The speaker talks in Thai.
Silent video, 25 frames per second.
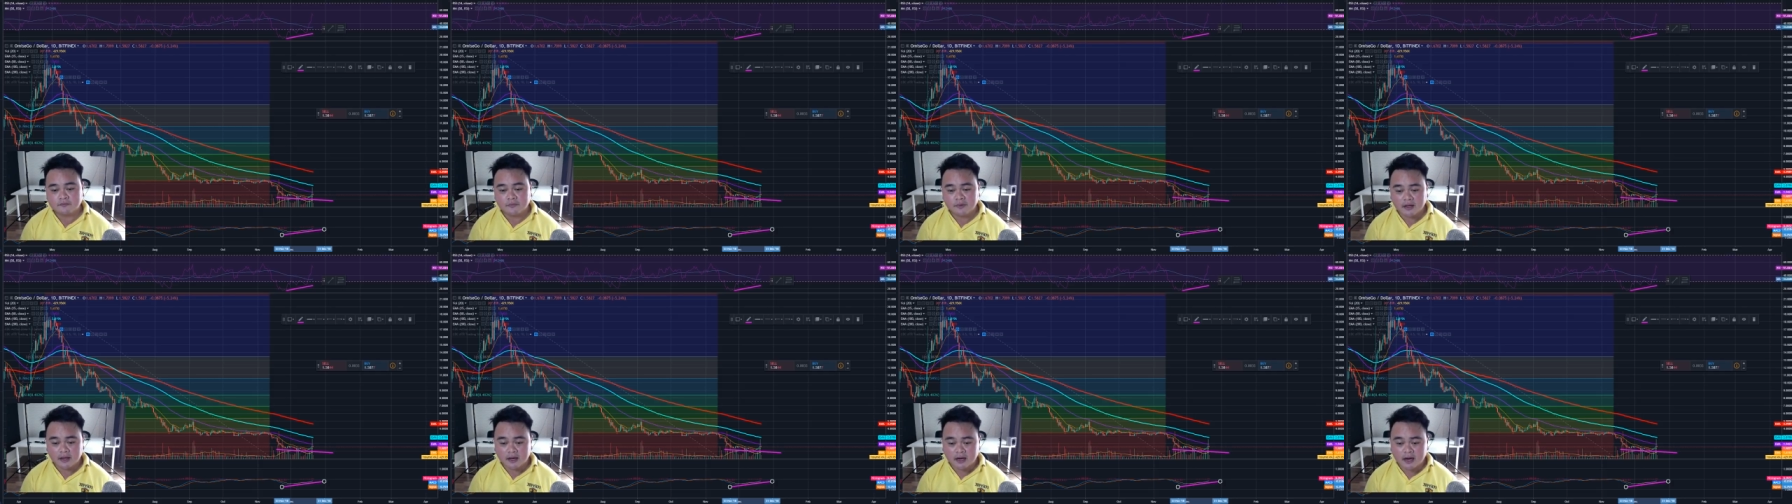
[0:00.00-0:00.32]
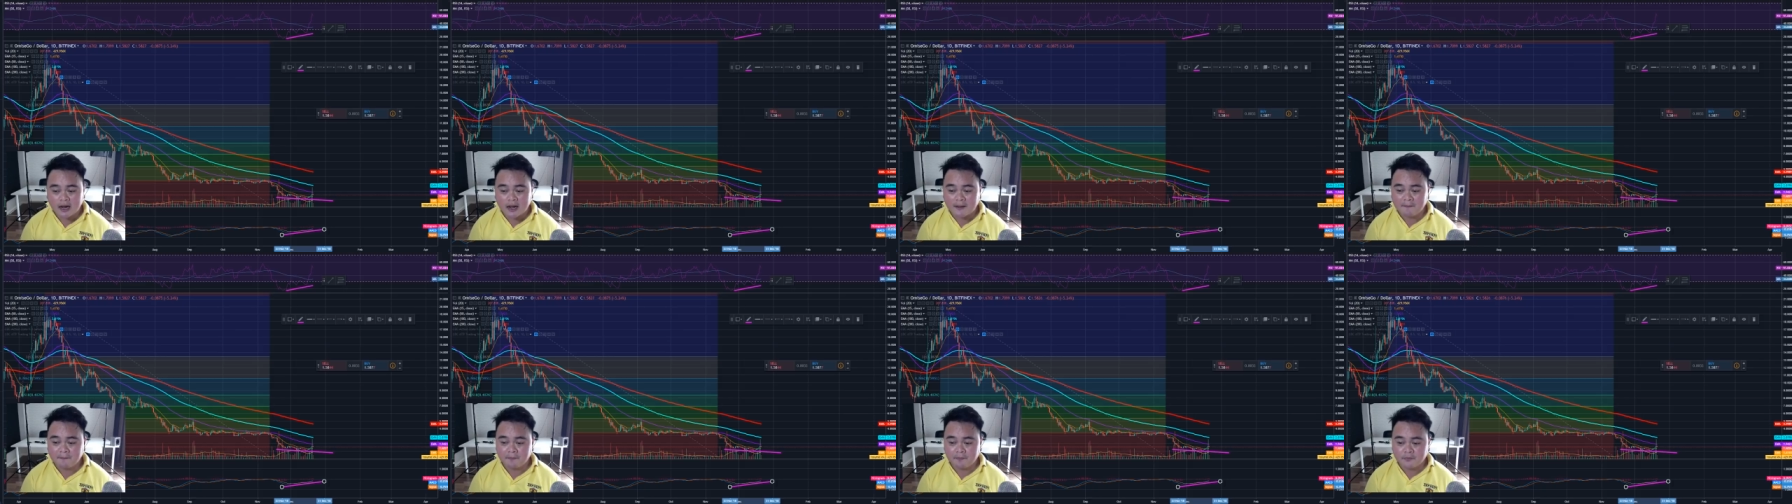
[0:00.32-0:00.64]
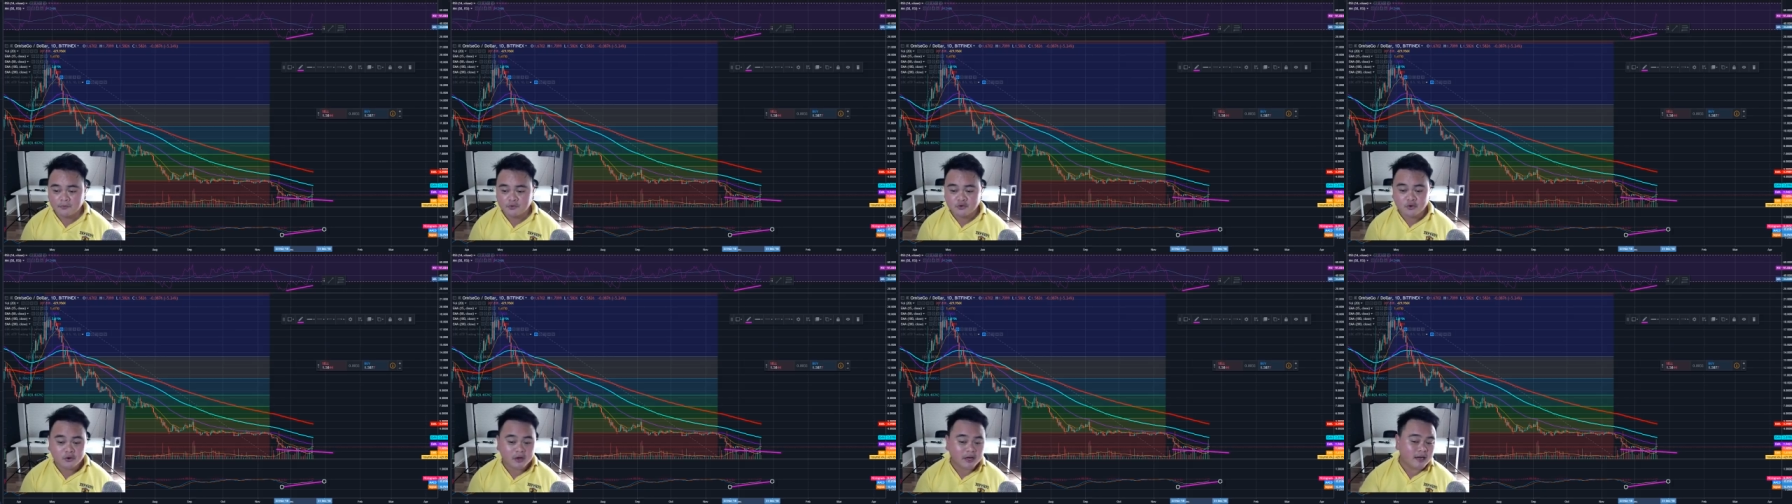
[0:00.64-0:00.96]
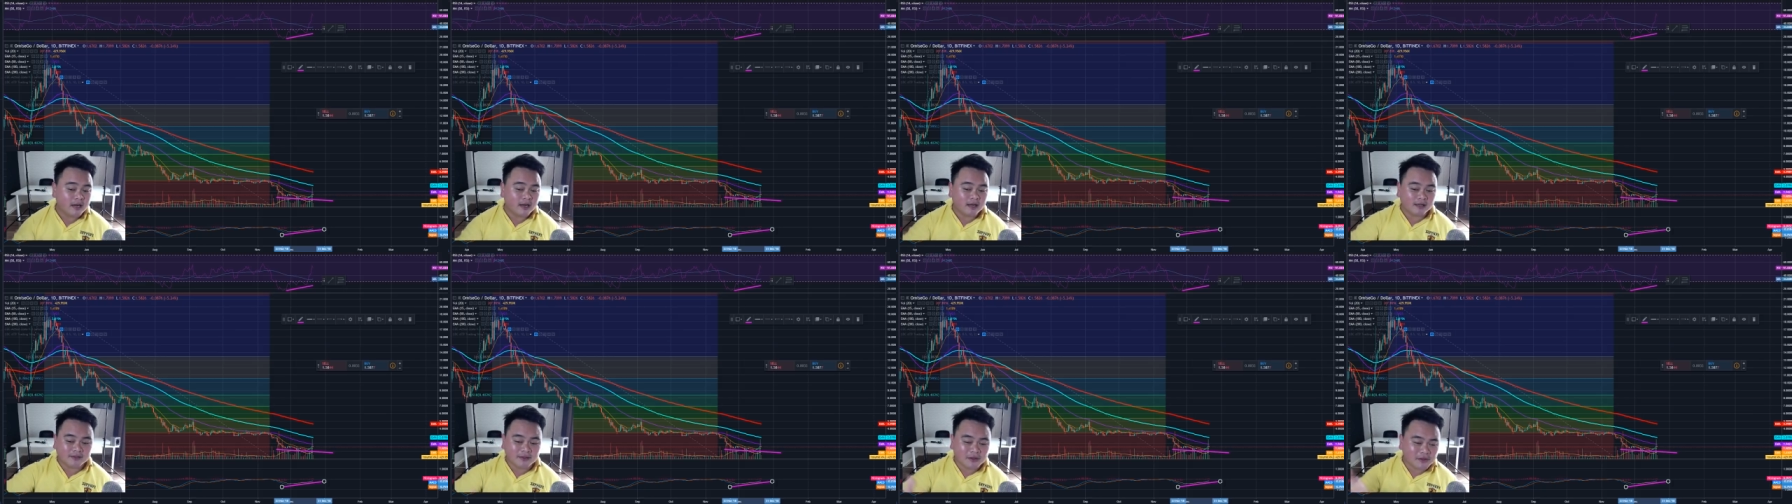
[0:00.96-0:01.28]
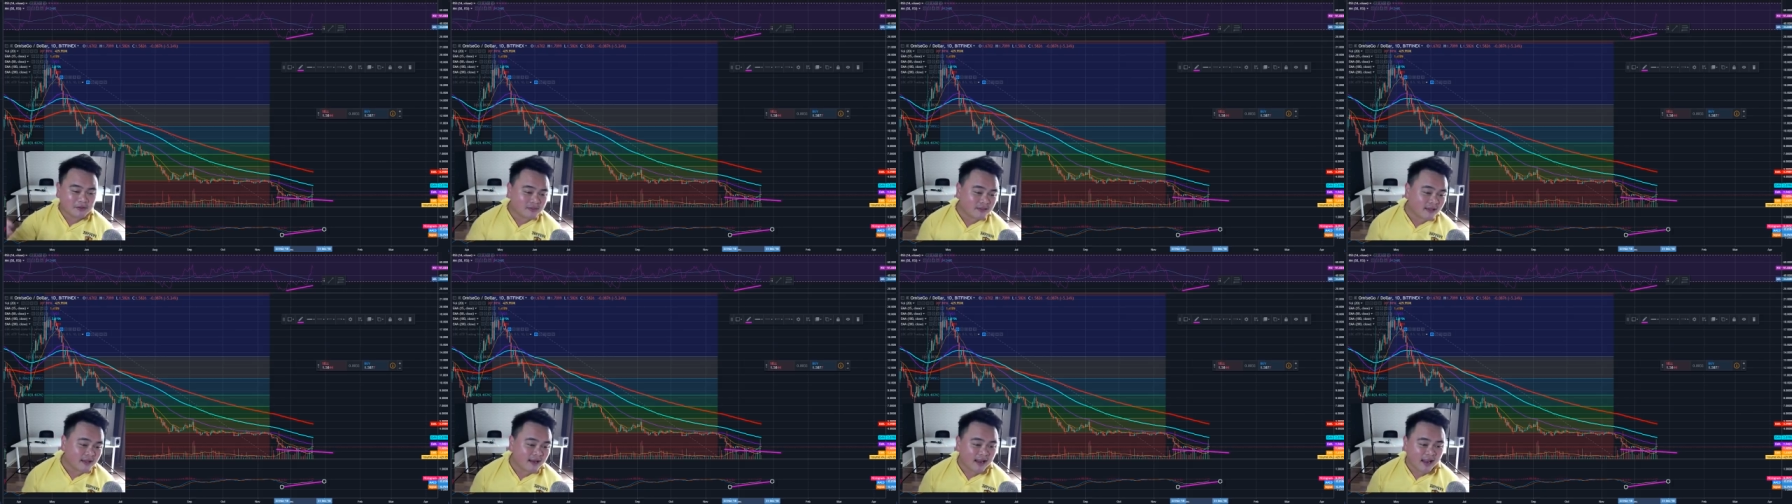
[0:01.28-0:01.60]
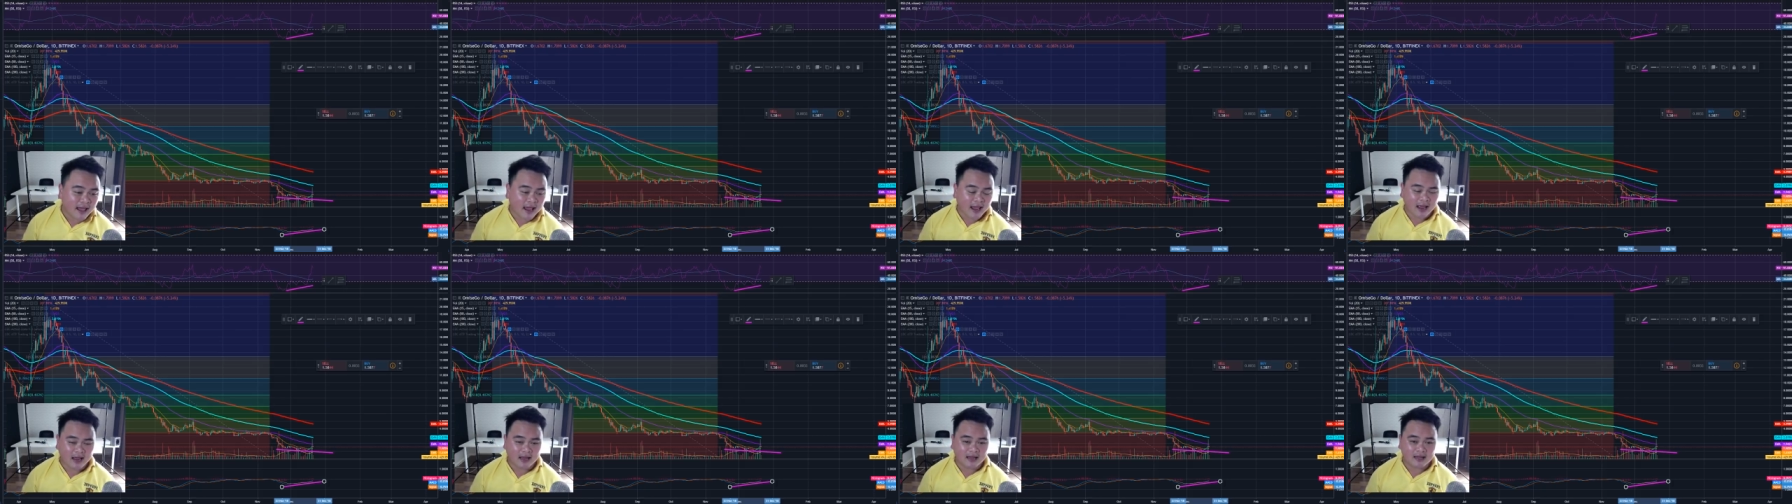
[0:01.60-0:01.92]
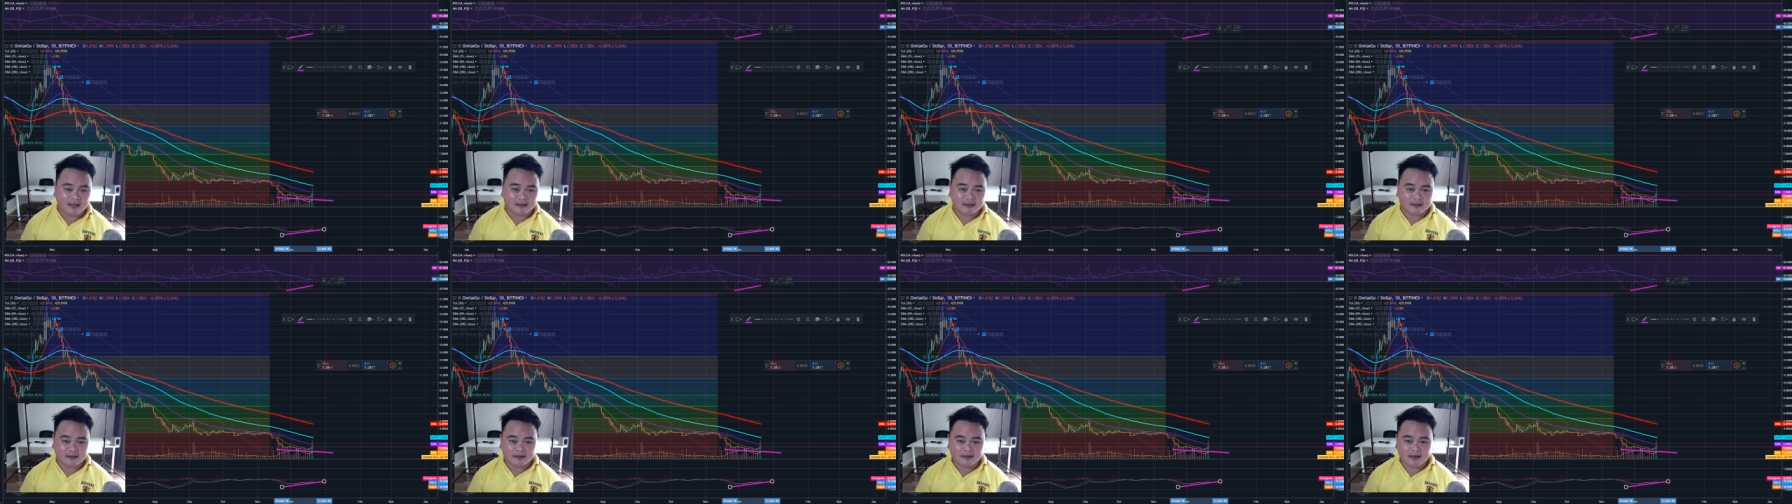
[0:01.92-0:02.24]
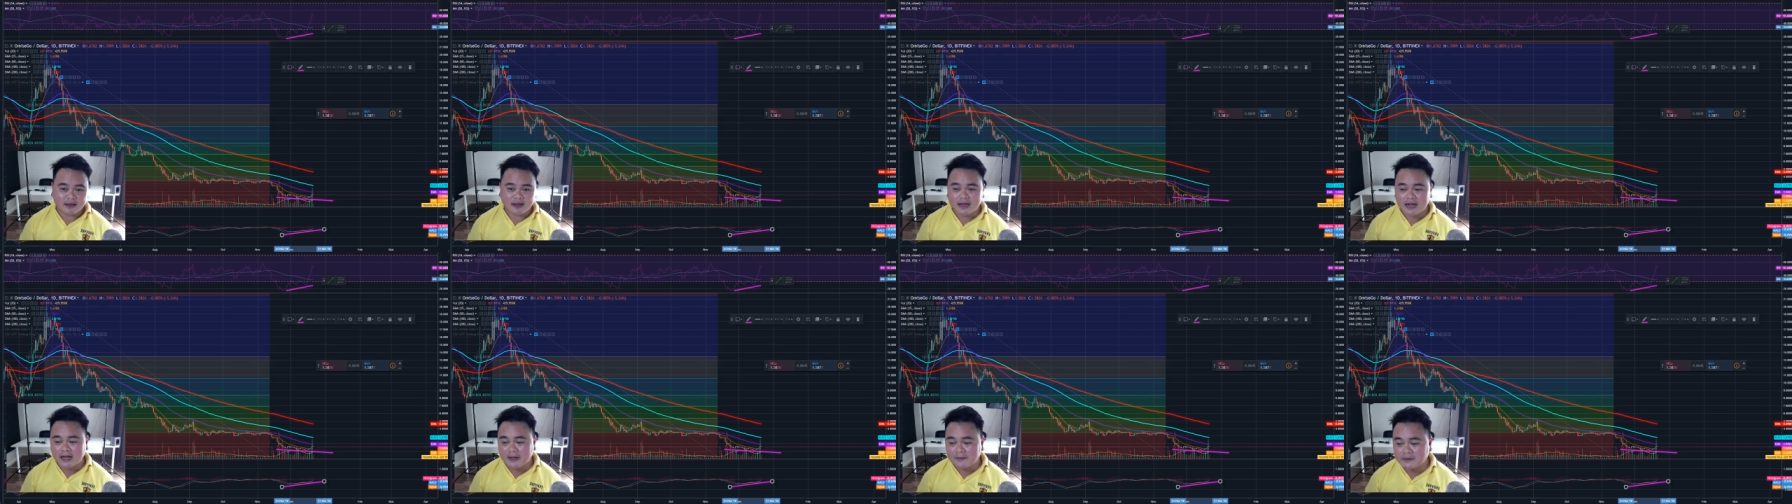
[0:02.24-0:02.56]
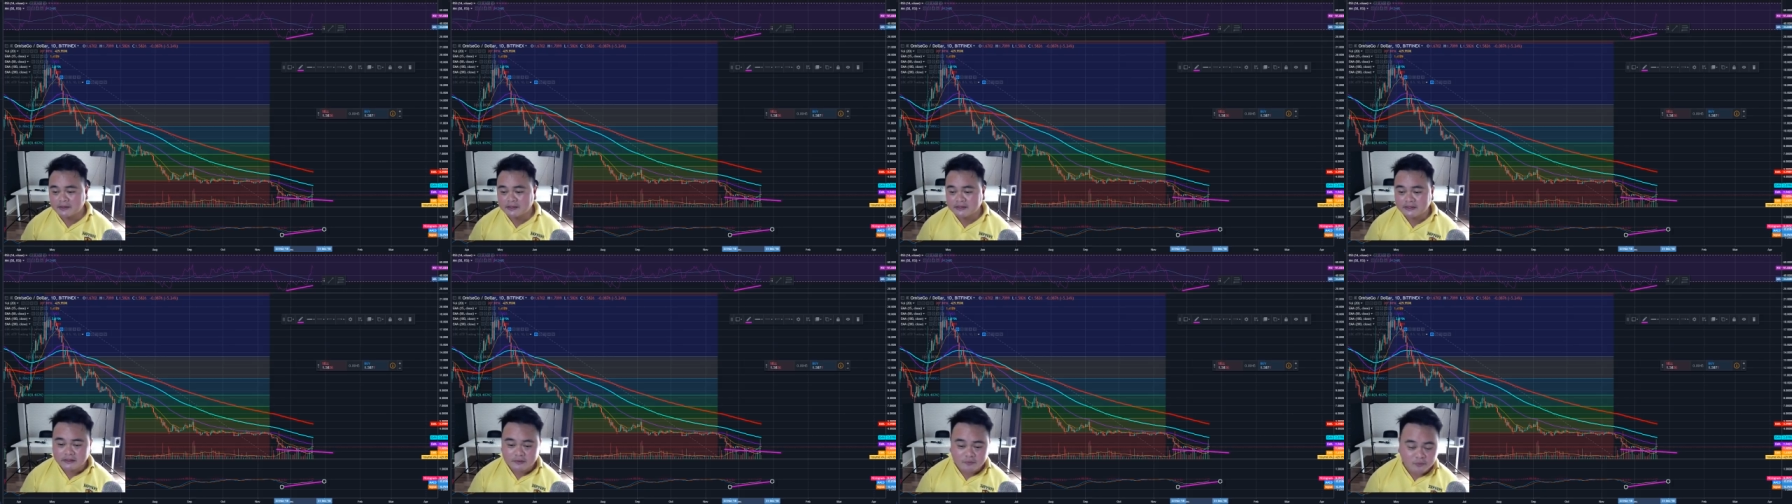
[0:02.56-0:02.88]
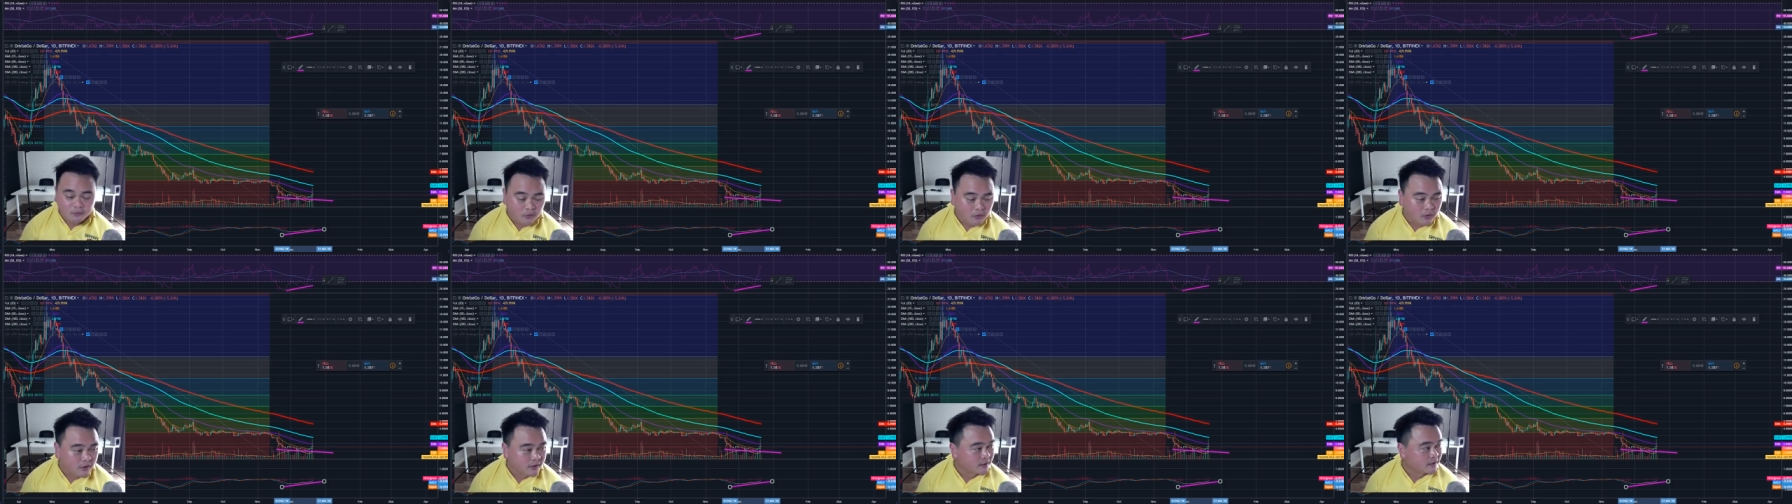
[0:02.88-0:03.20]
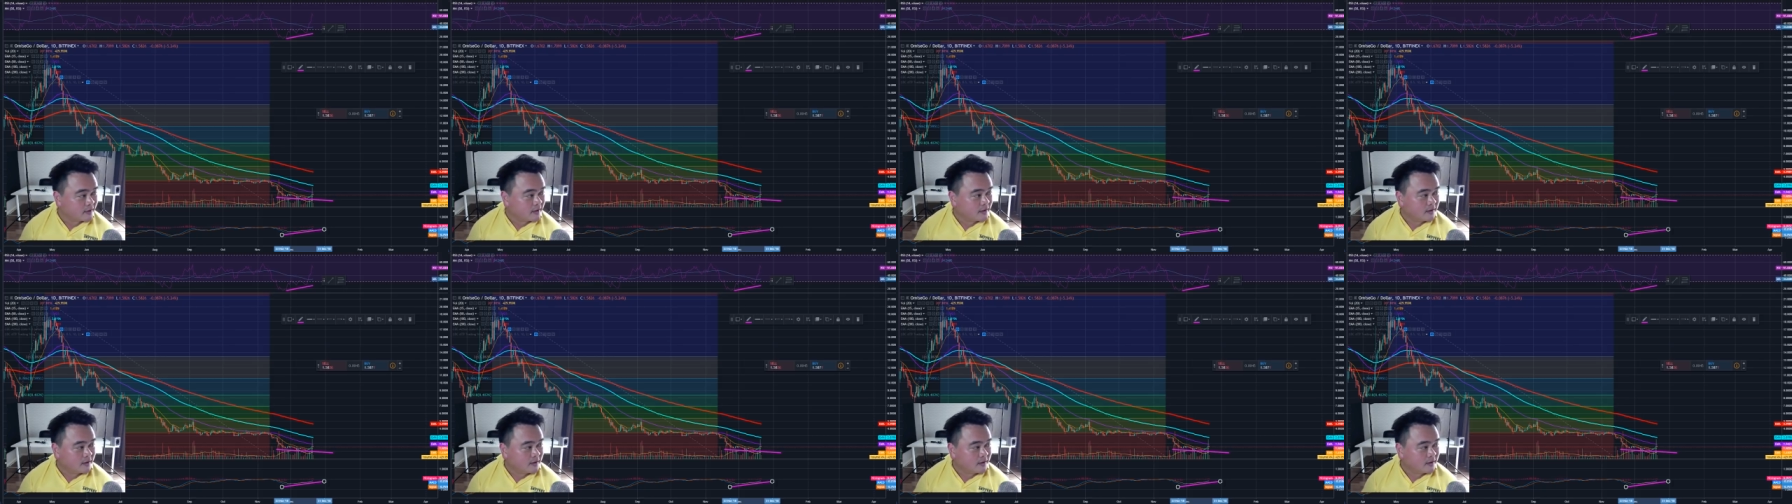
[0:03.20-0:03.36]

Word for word: นะครับช่วงนี้เนี่ยตื่นเต้นแหละราคามันขึ้นโว้ย